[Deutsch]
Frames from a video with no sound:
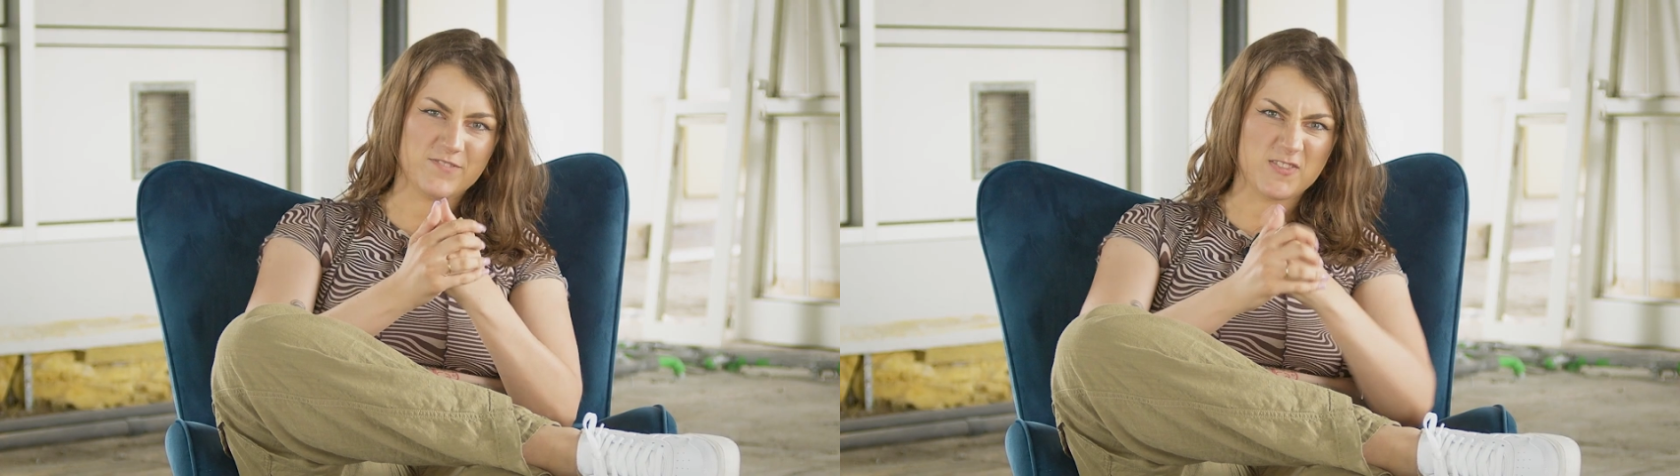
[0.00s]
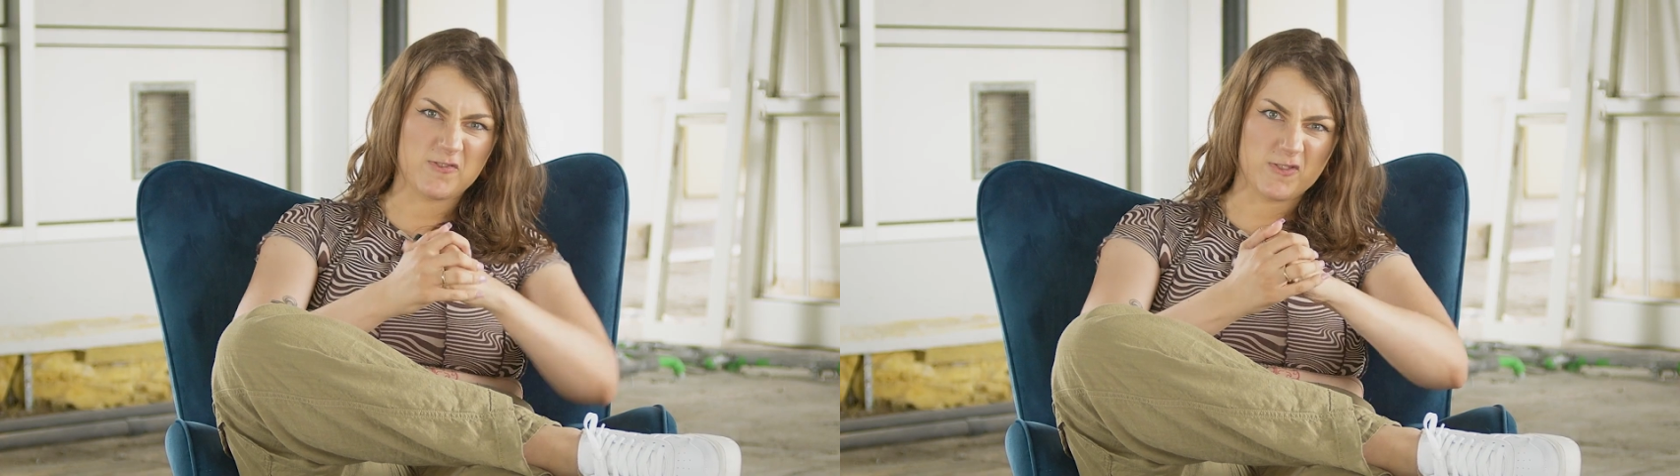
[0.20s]

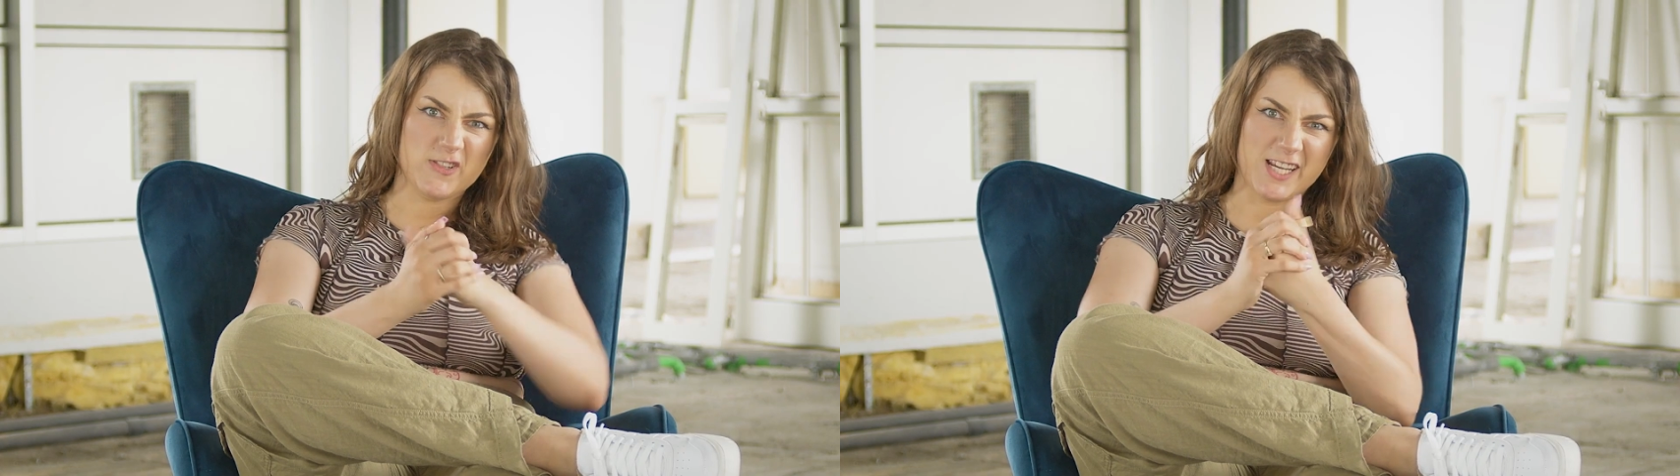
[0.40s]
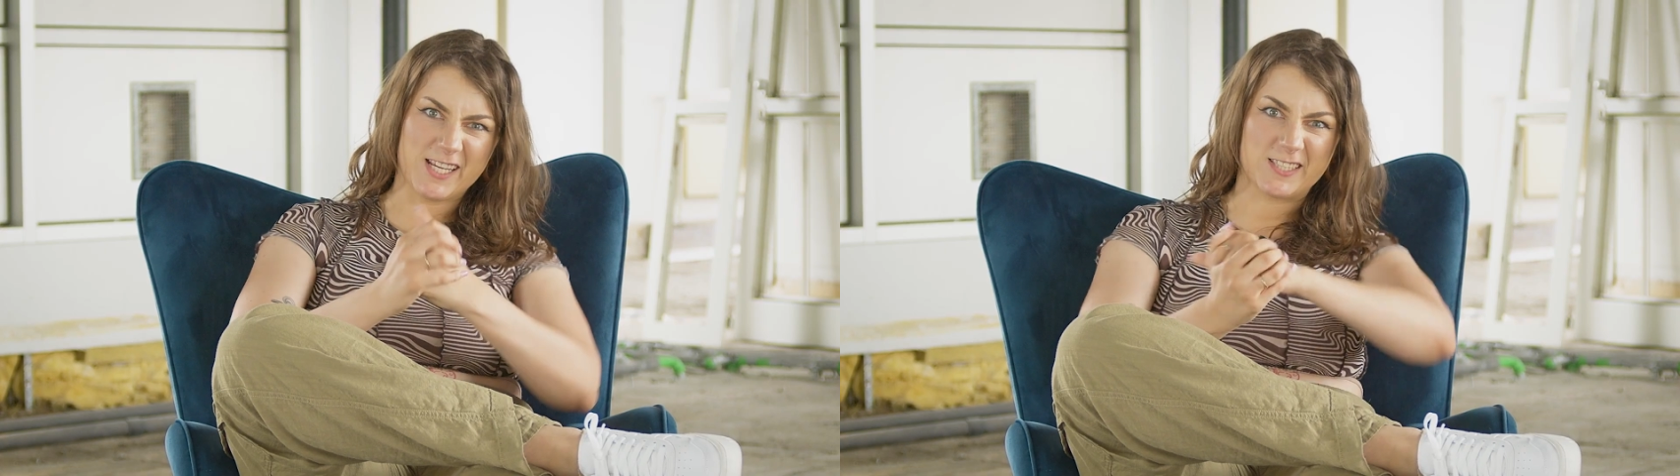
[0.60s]

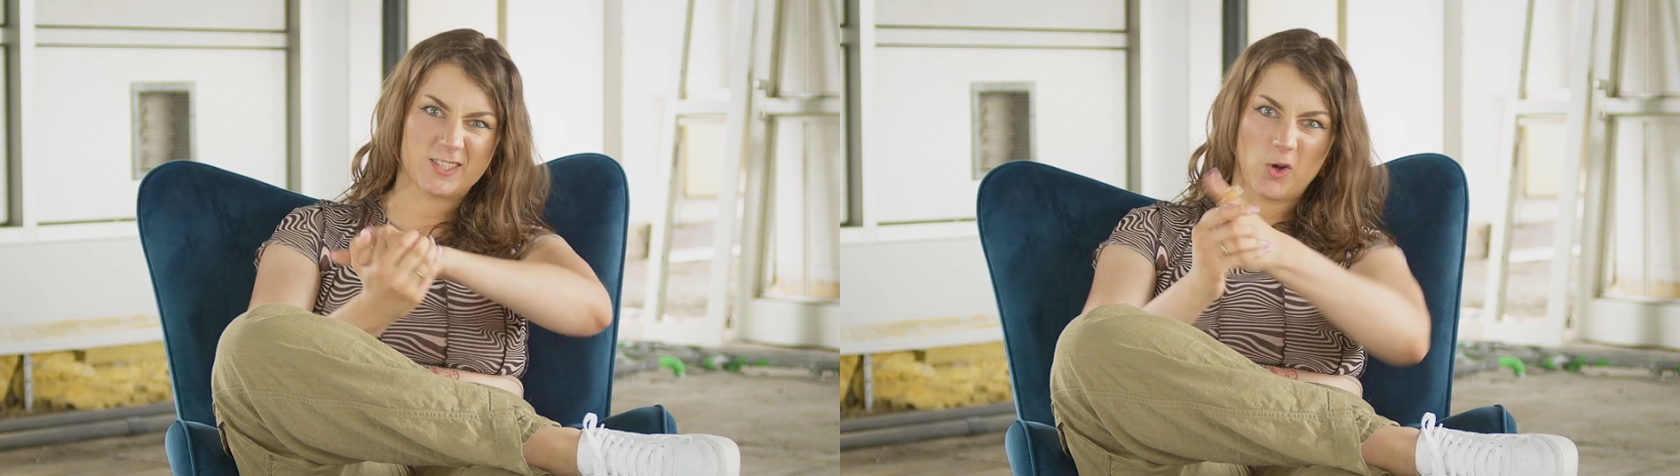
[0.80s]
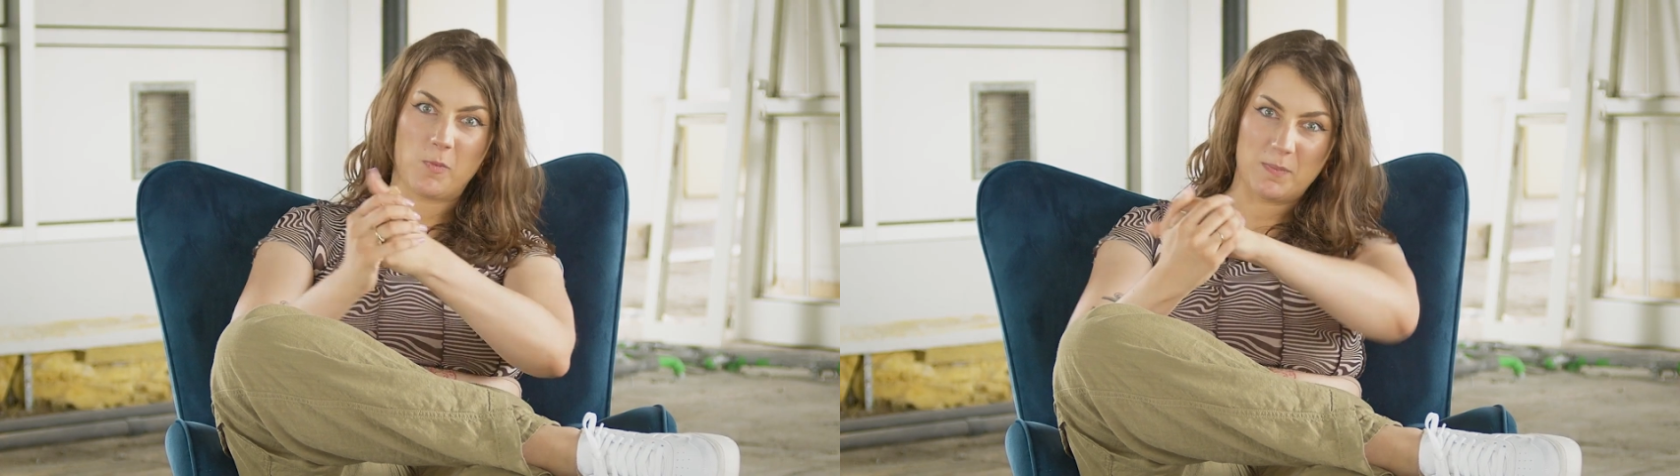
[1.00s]
fühl dich
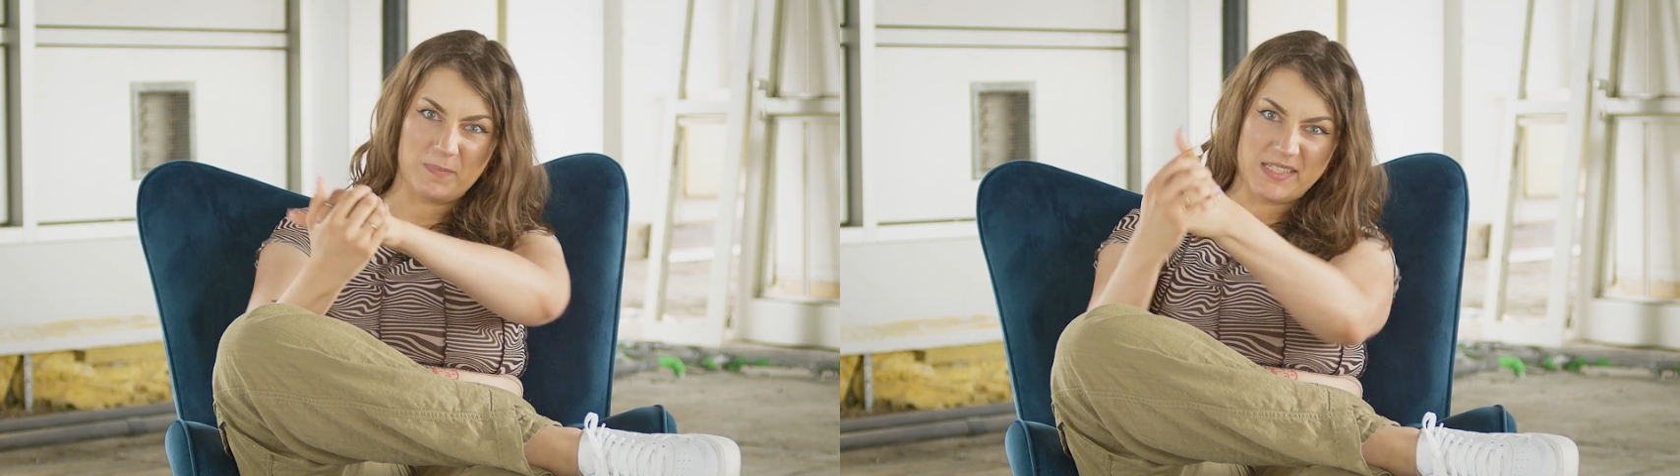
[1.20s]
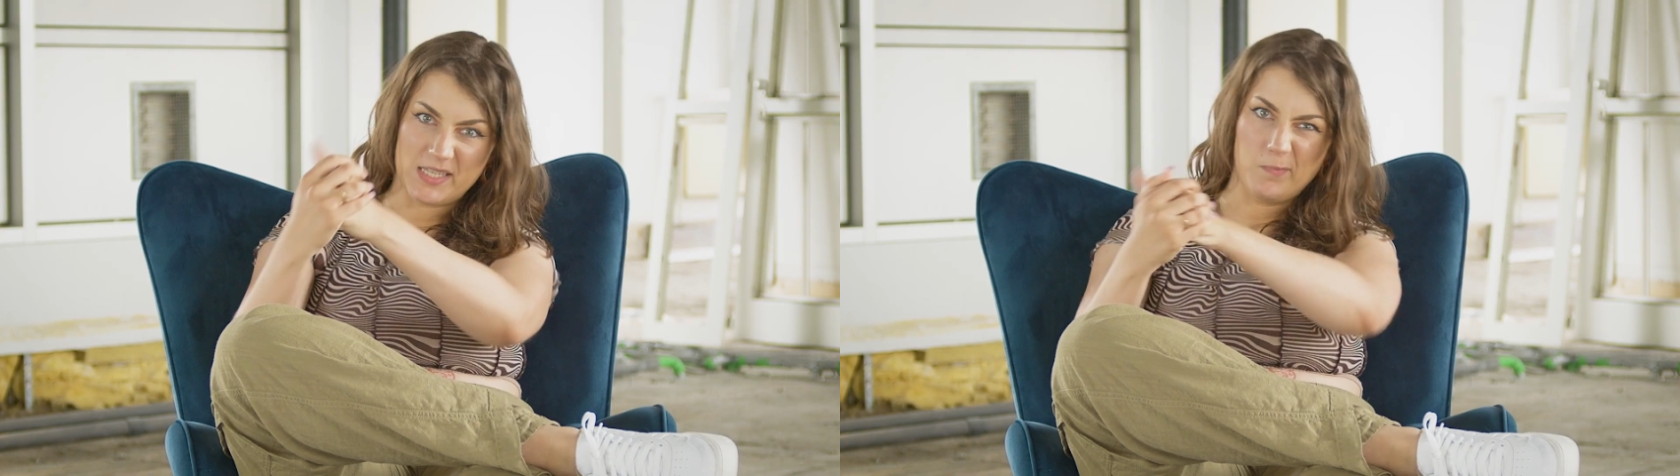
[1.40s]
jetzt noch mal ein
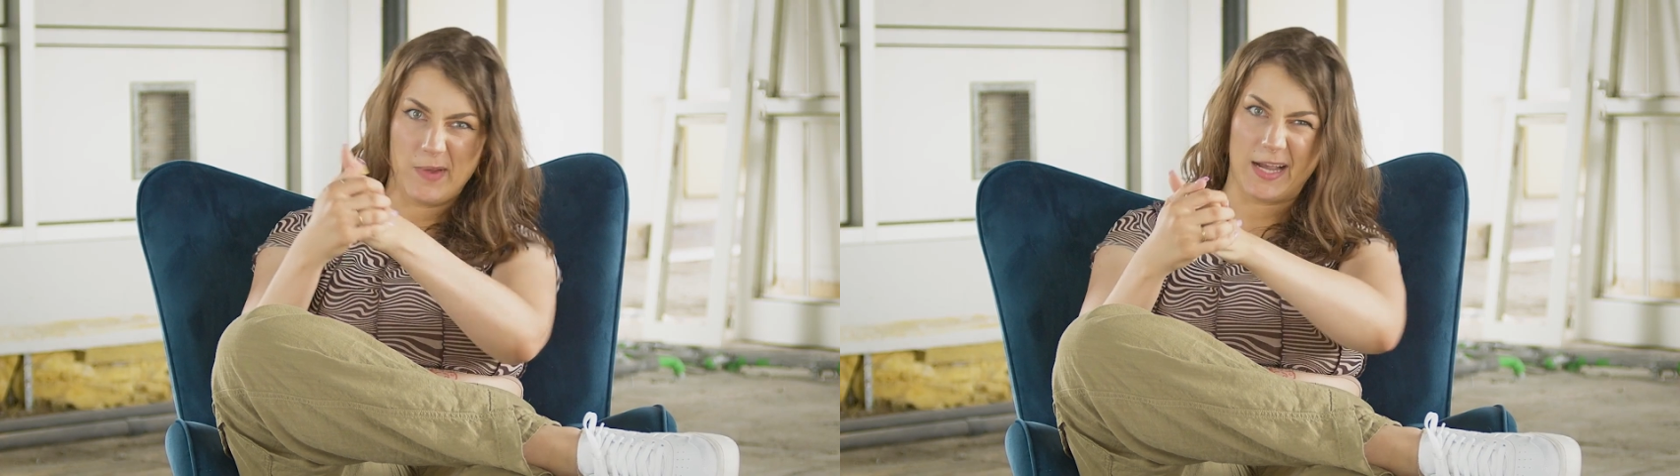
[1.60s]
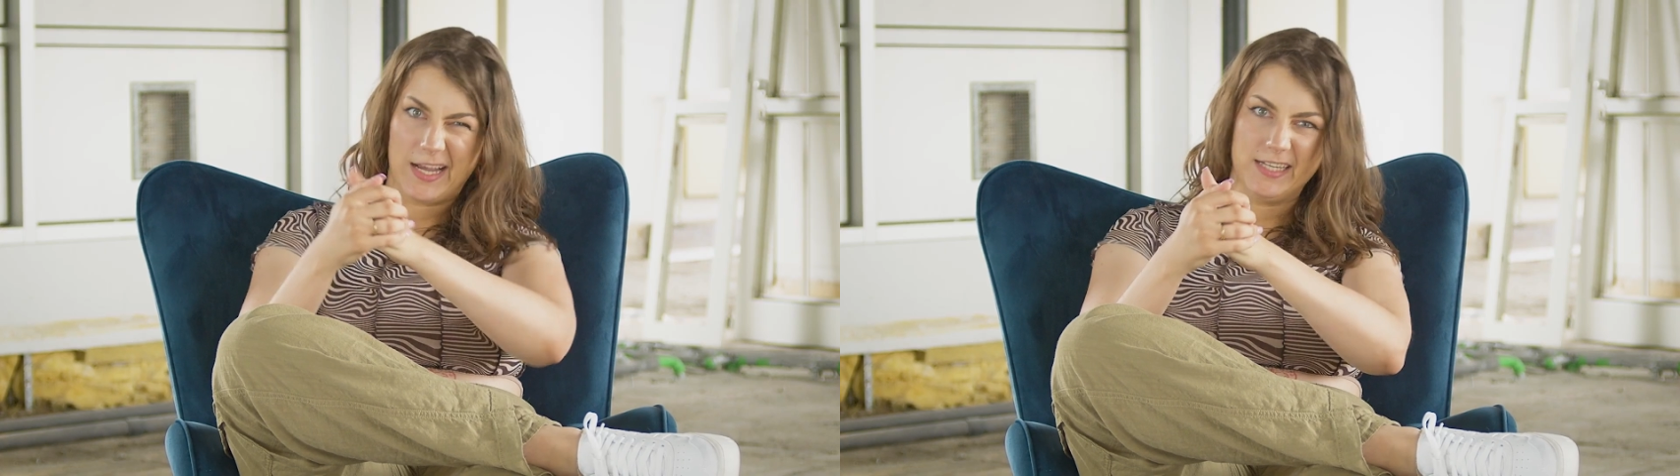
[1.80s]
bisschen
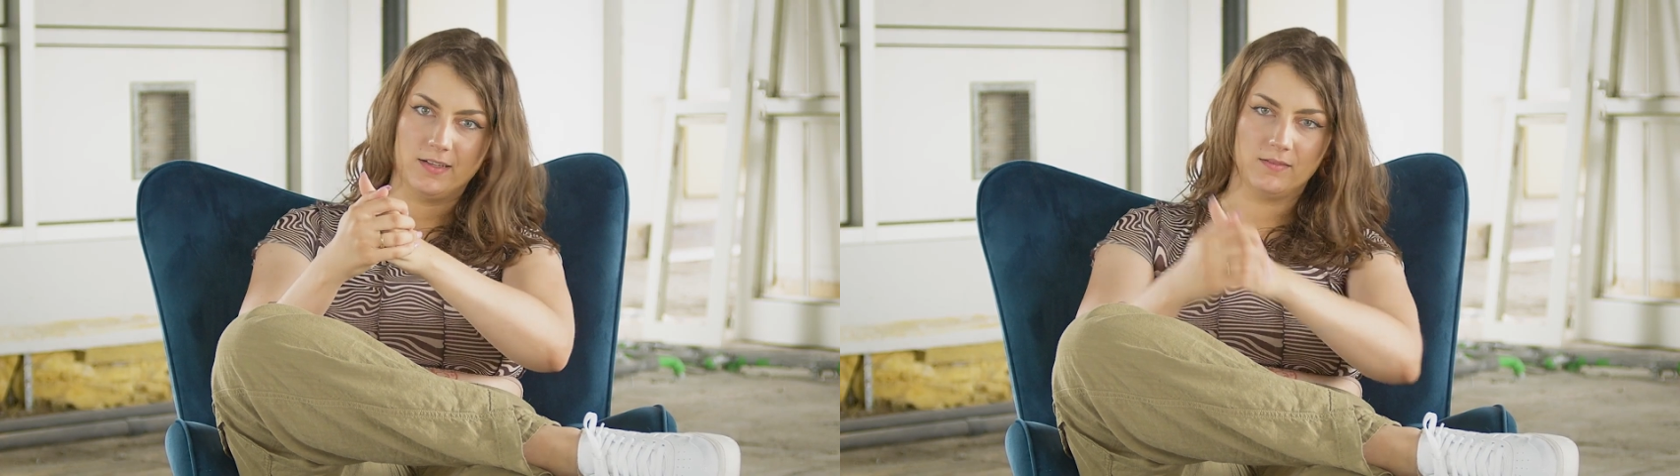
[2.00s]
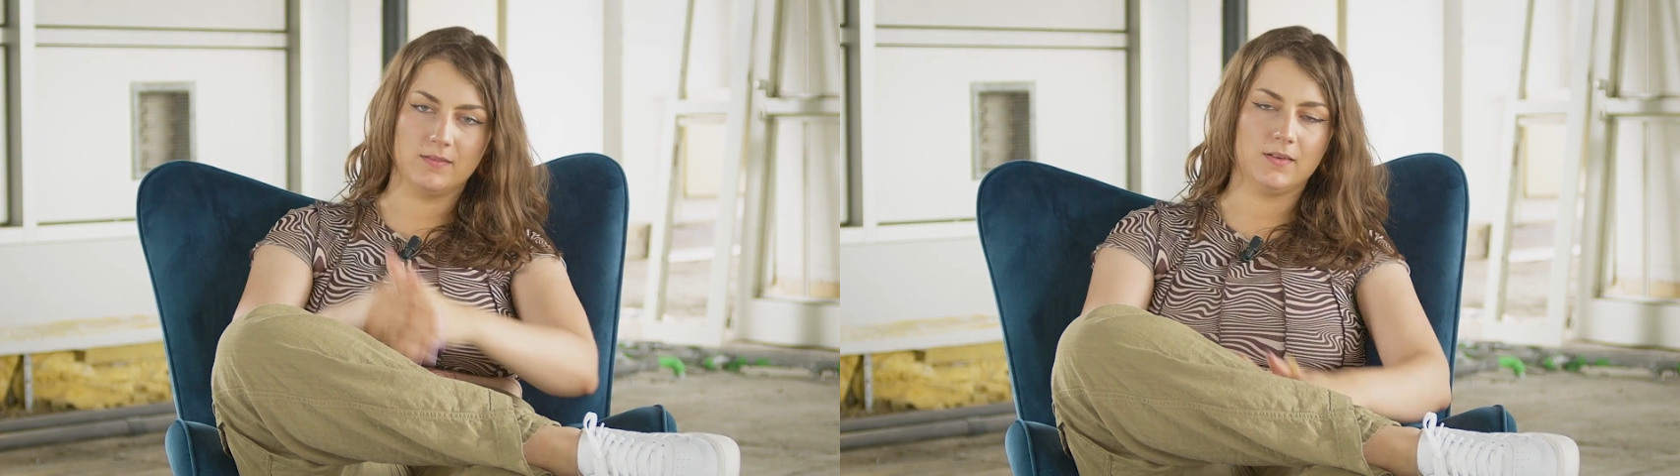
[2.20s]
mehr rein.